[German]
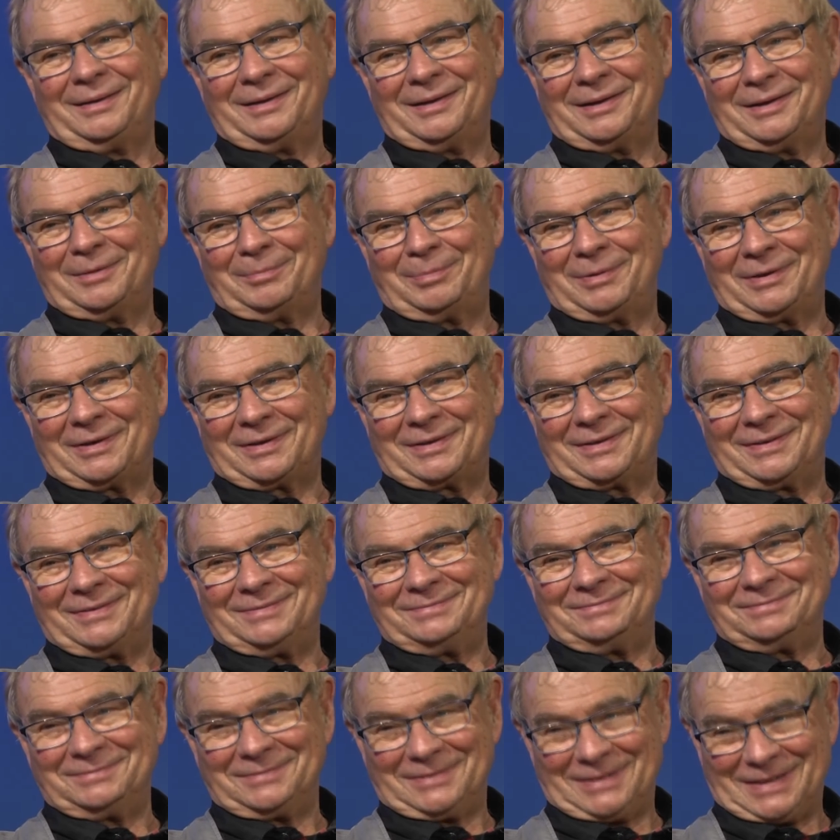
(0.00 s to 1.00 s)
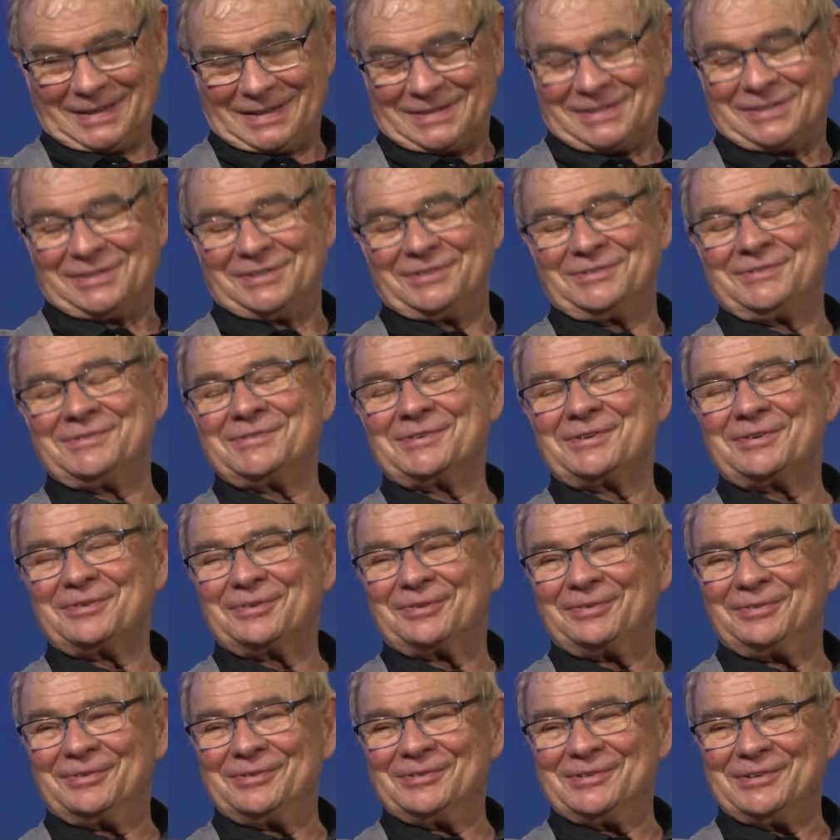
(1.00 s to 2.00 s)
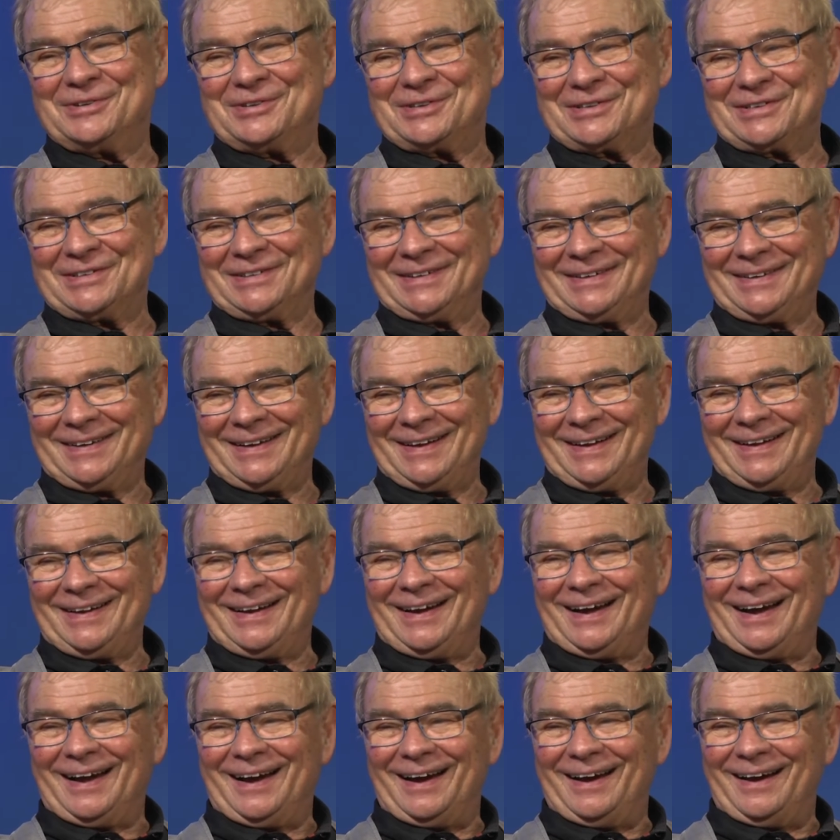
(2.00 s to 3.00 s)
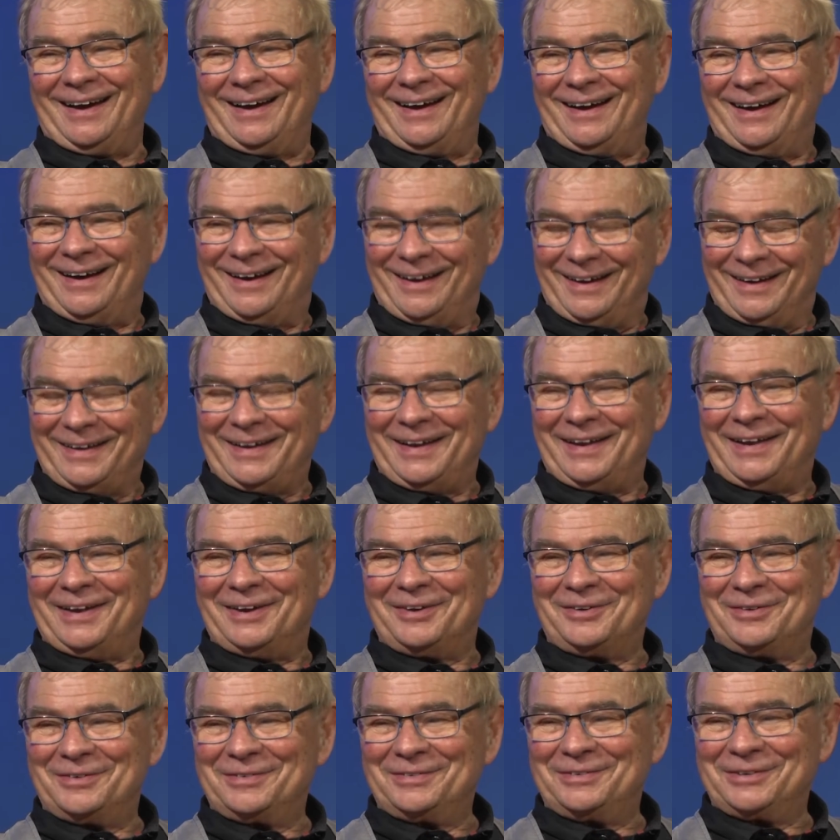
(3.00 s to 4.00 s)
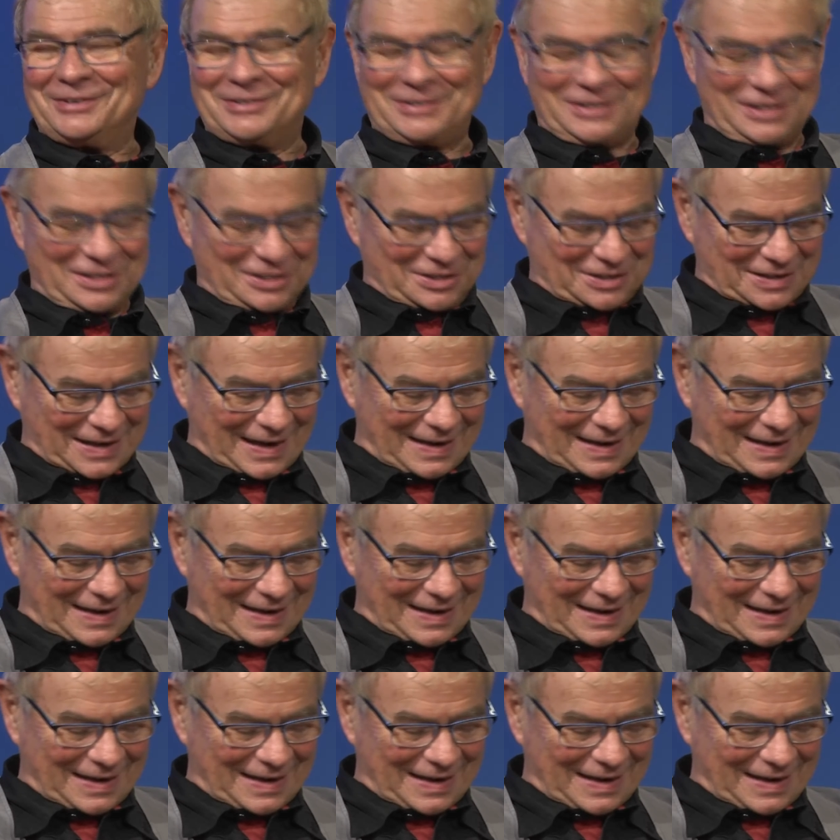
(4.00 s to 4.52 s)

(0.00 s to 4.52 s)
Ja, Herr Berg, herzlichen Glückwunsch. Eine Ehrung durch die